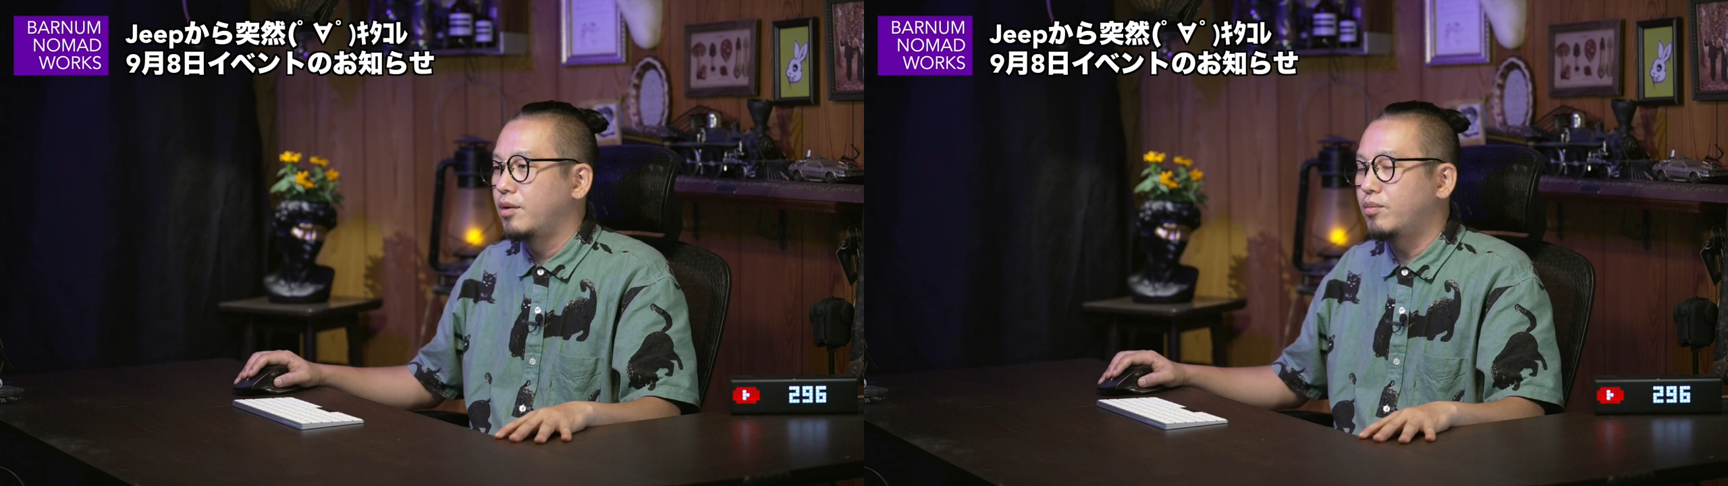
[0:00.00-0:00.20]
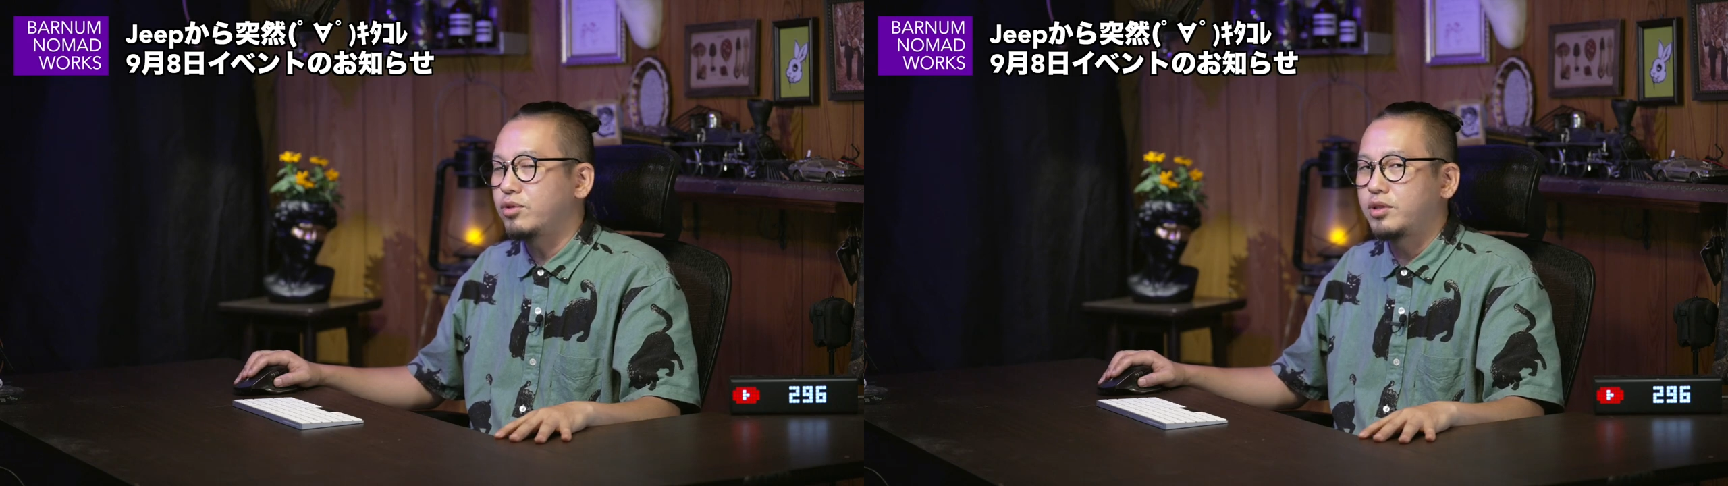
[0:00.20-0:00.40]

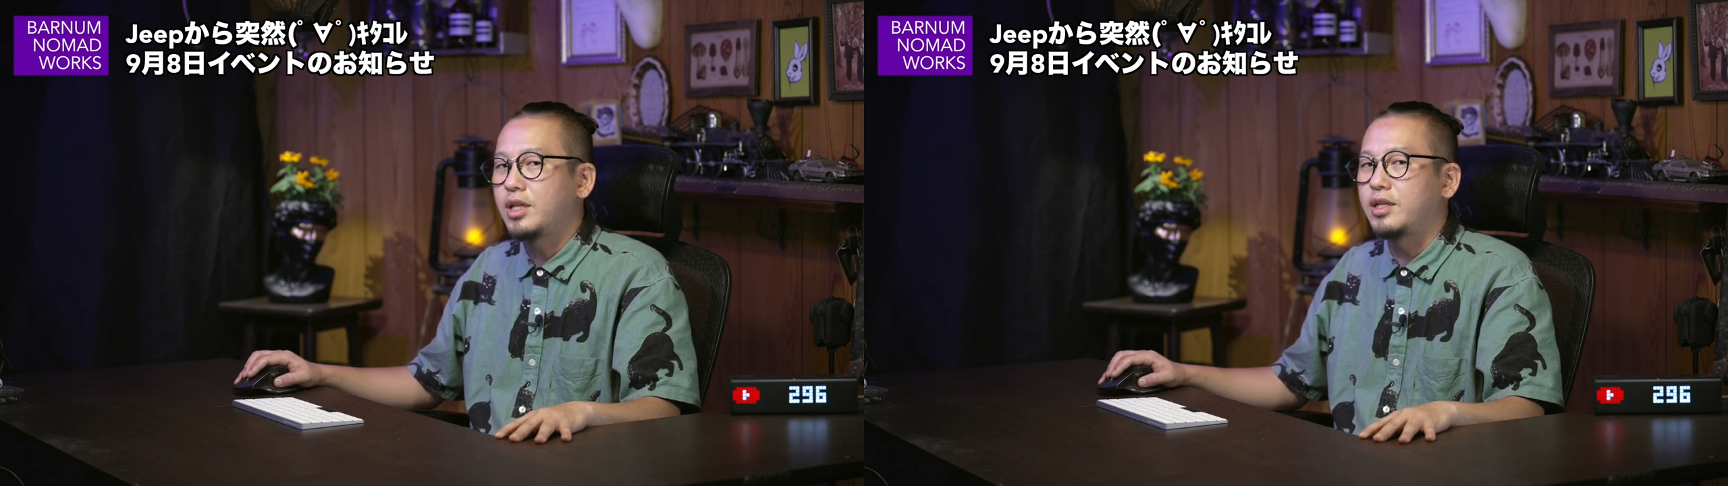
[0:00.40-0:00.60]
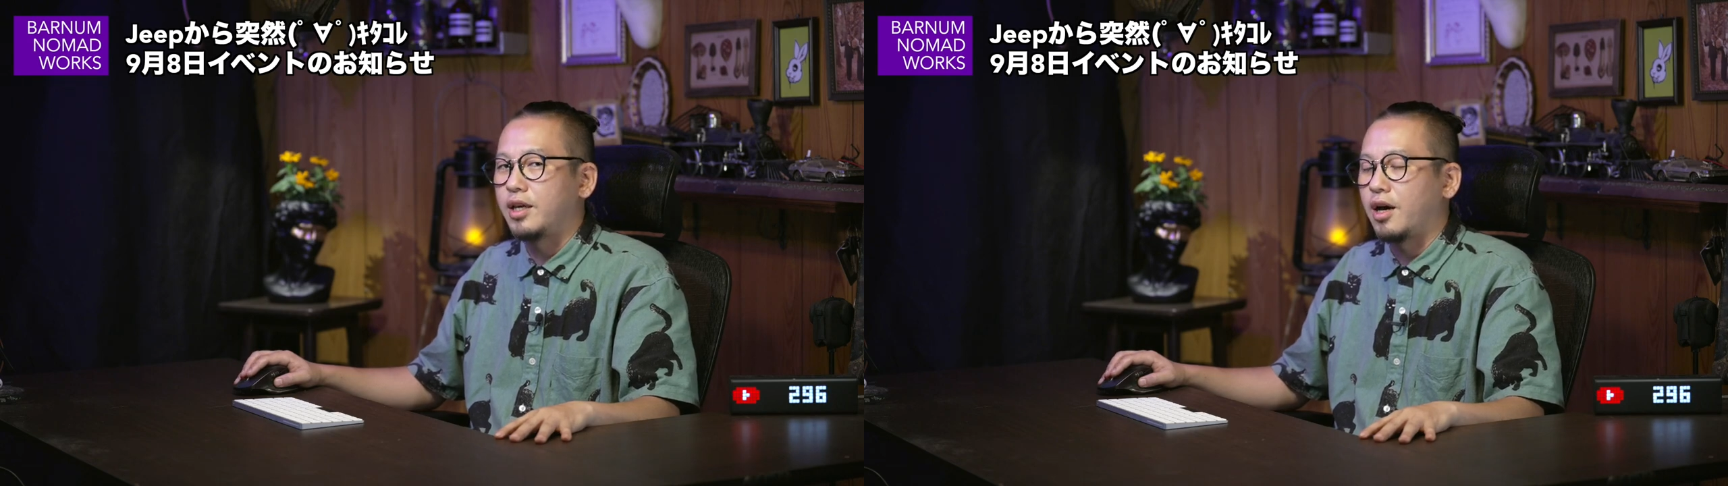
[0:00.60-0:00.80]
もうす
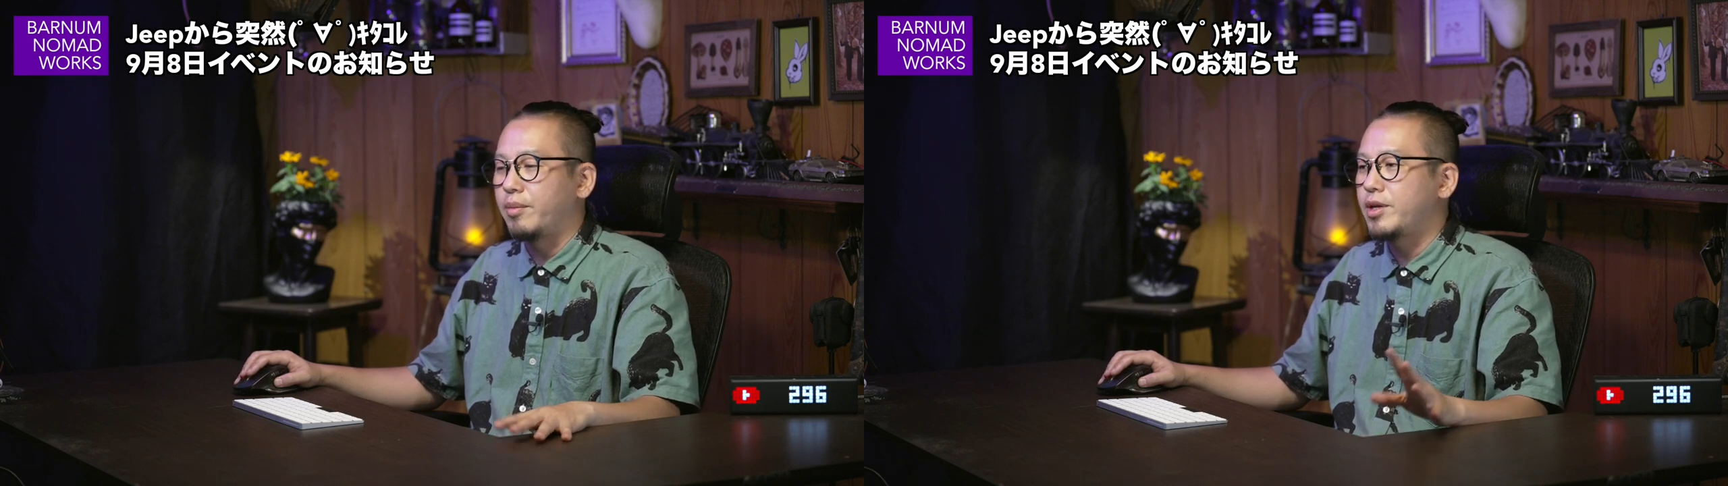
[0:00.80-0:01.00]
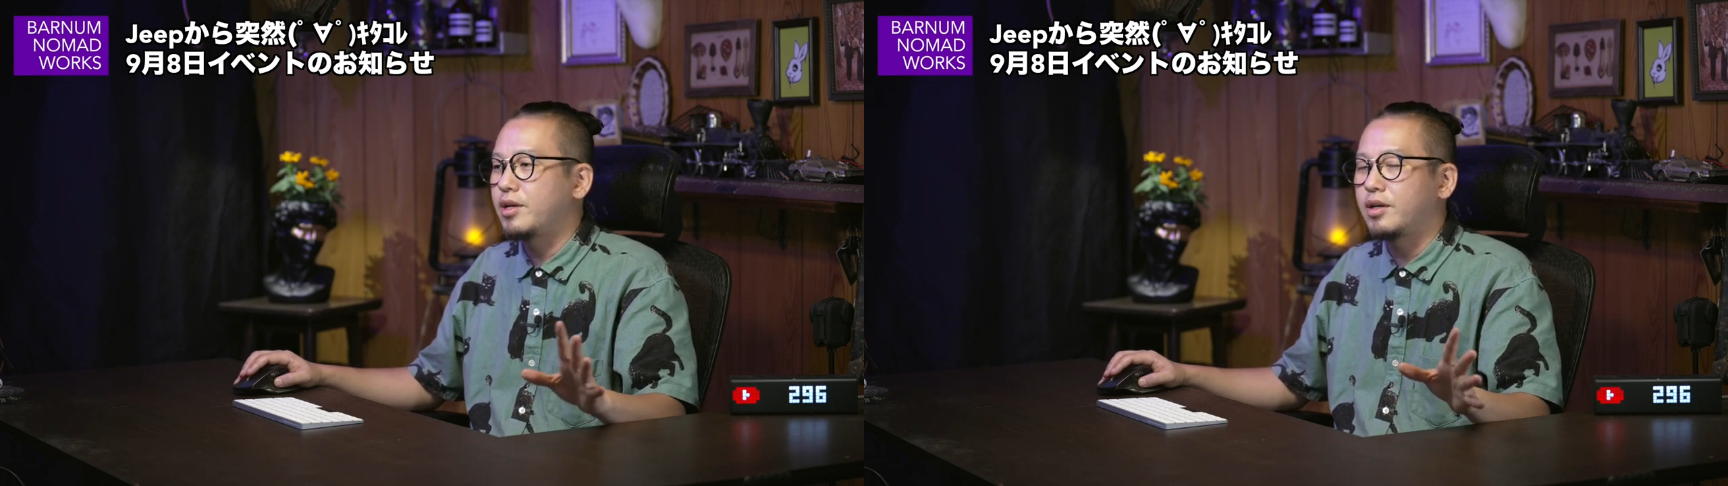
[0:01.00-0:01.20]
でに
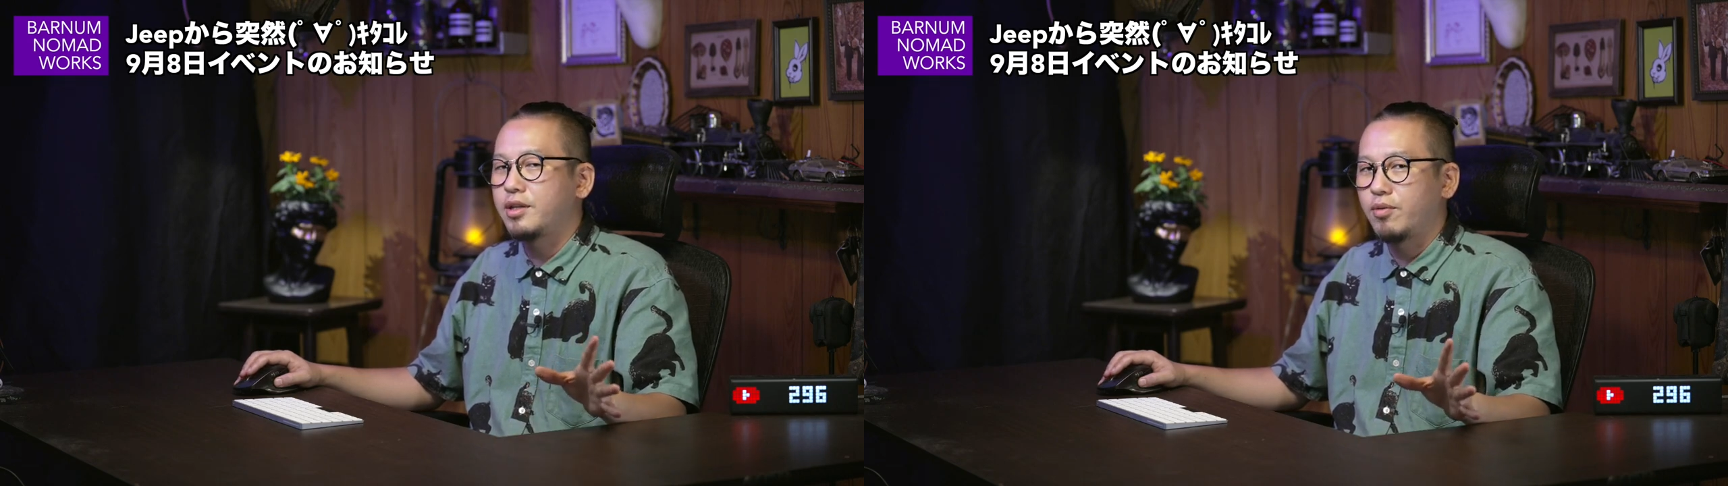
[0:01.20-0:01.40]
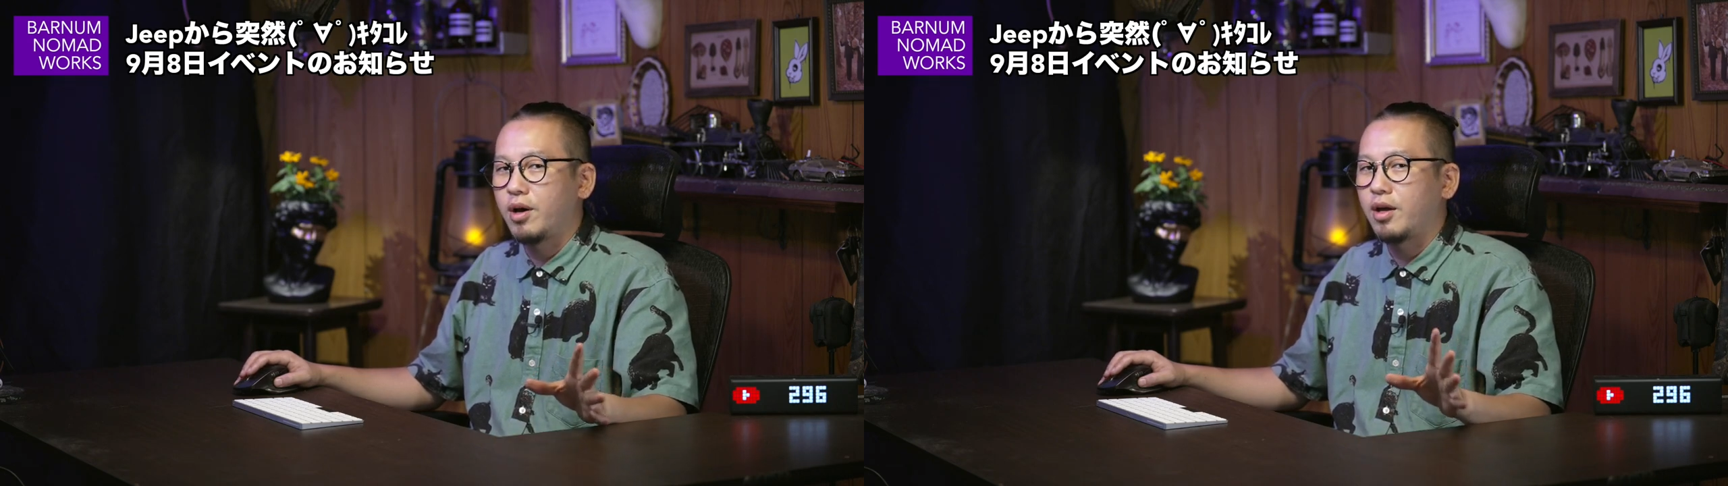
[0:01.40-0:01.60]

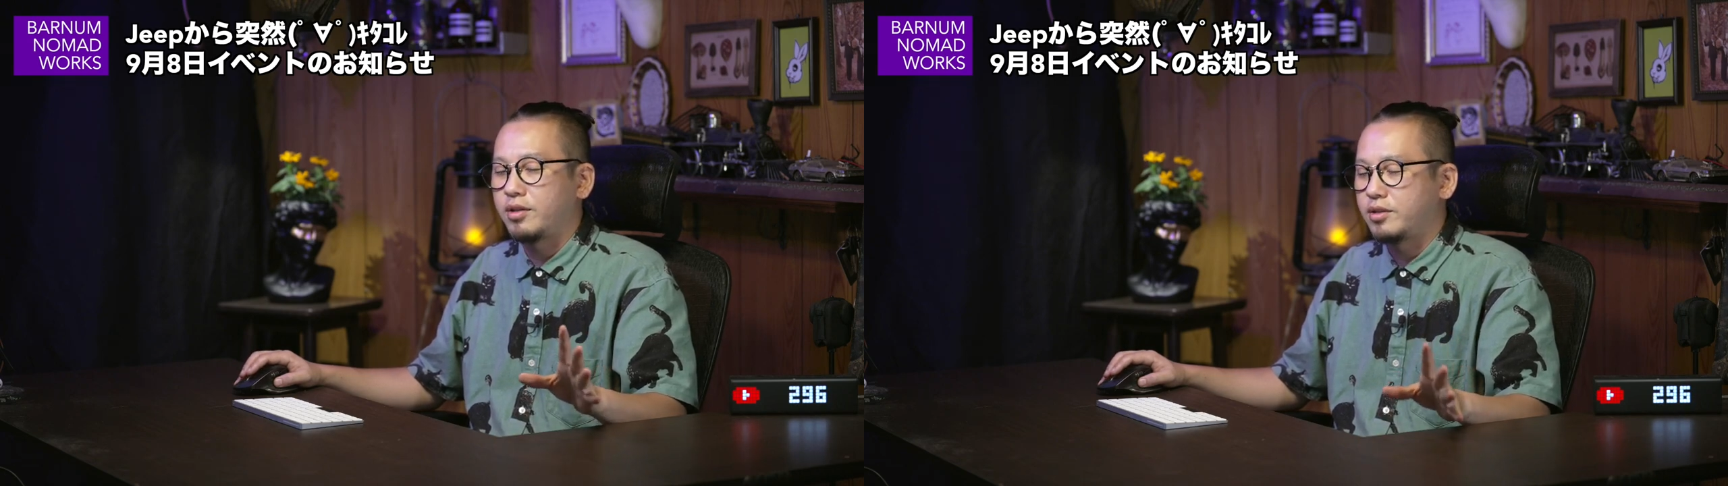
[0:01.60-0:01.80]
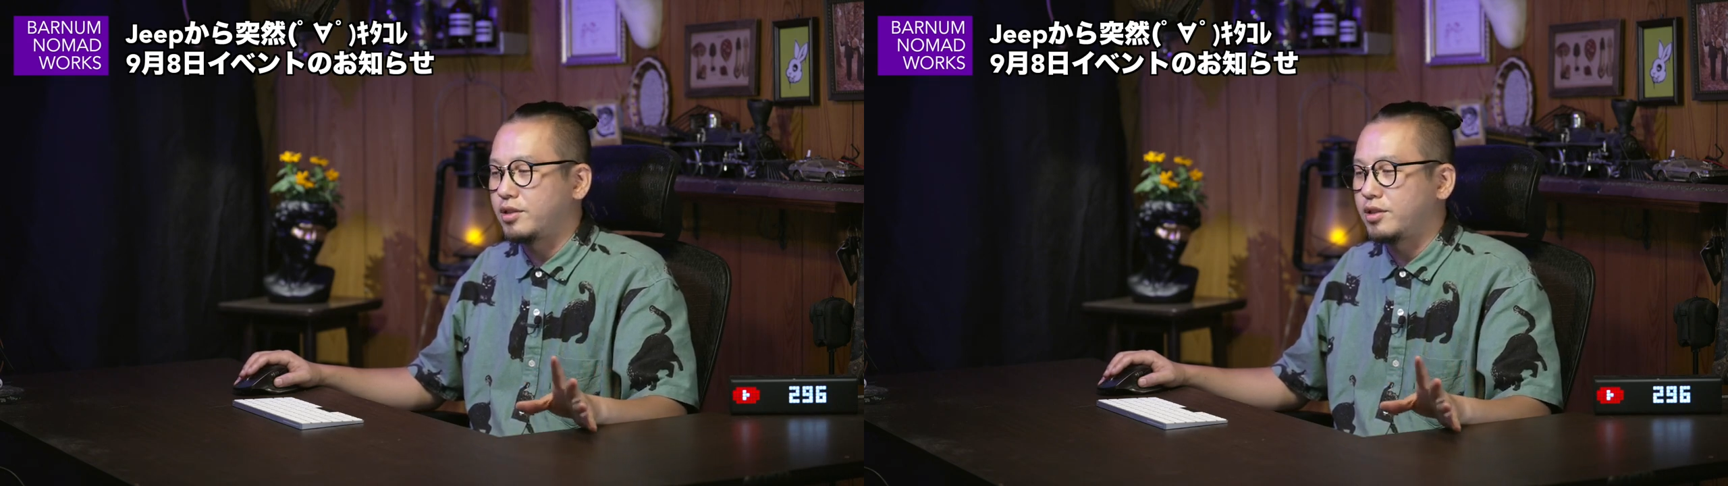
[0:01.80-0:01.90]
アメリカでは